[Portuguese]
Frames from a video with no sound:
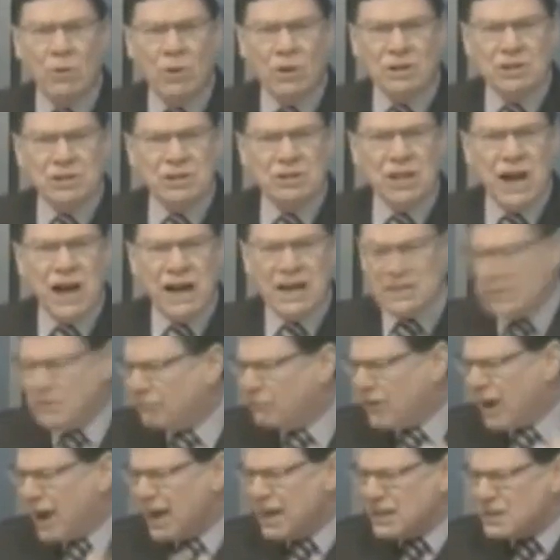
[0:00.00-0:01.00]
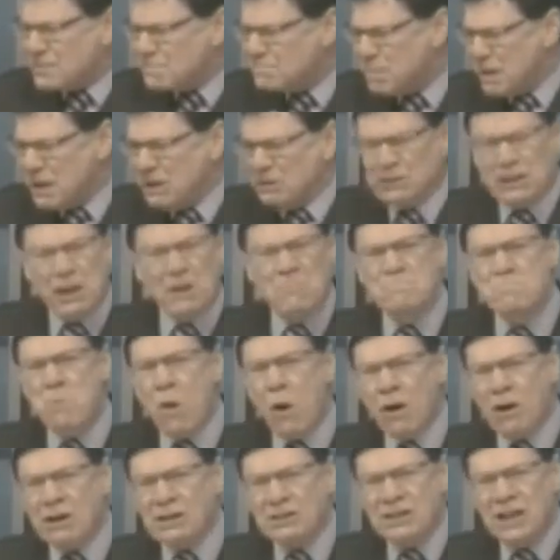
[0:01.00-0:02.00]
menor de idade, faz, pinta e
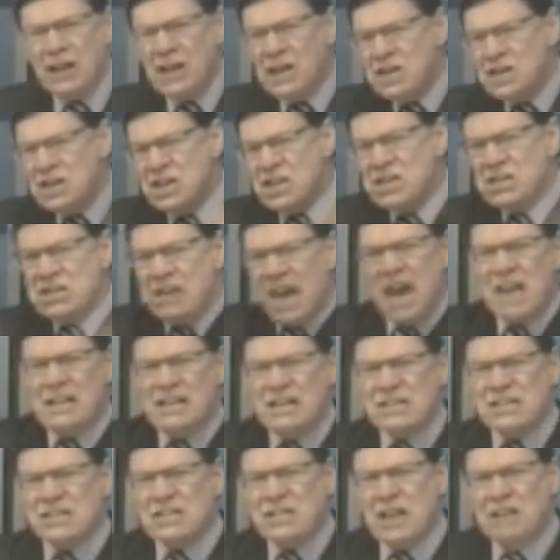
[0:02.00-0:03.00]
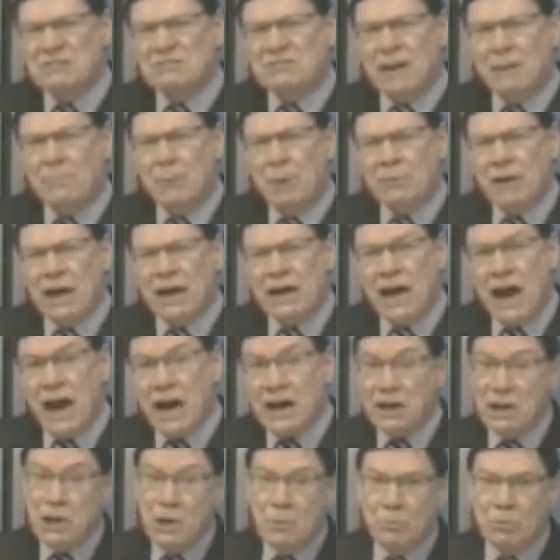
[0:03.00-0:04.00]
borda. Ninguém lhe senta a mão na
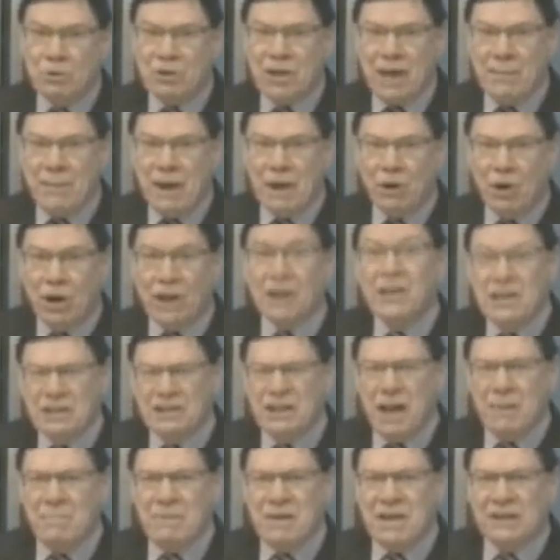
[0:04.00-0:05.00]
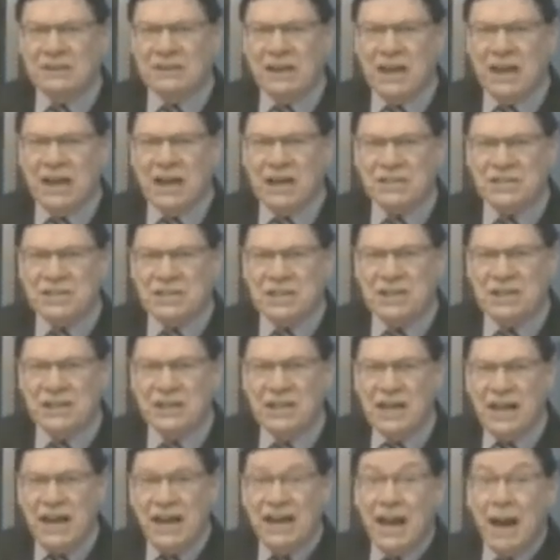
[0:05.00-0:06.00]
cara, porque é menor. Na minha
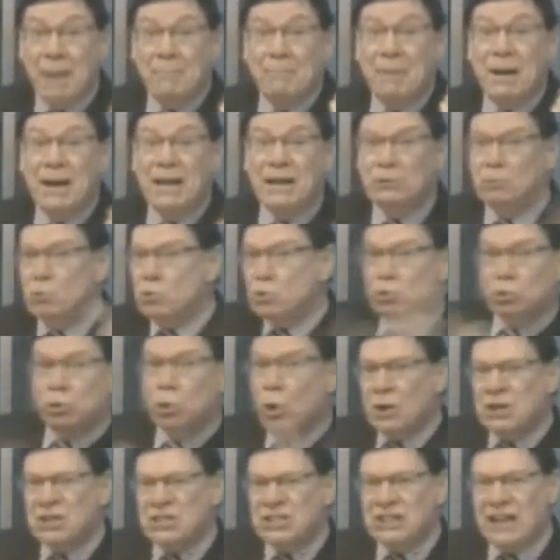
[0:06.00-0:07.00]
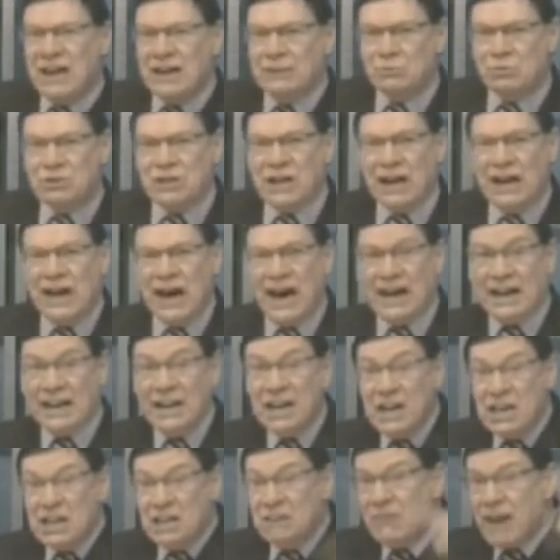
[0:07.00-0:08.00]
delegacia, ele apanha nos dois lados da
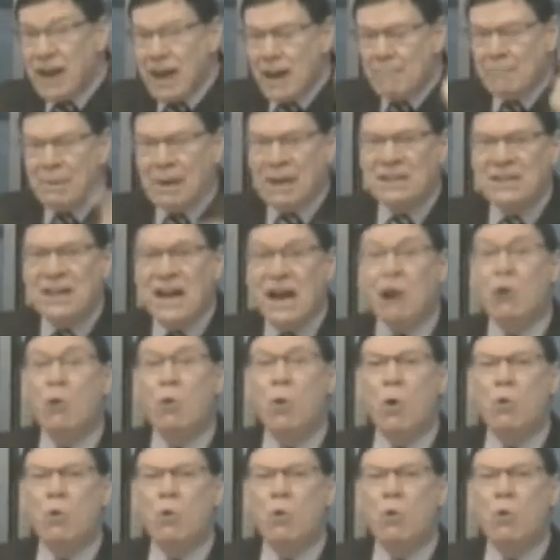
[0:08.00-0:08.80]
cara e vai aprender a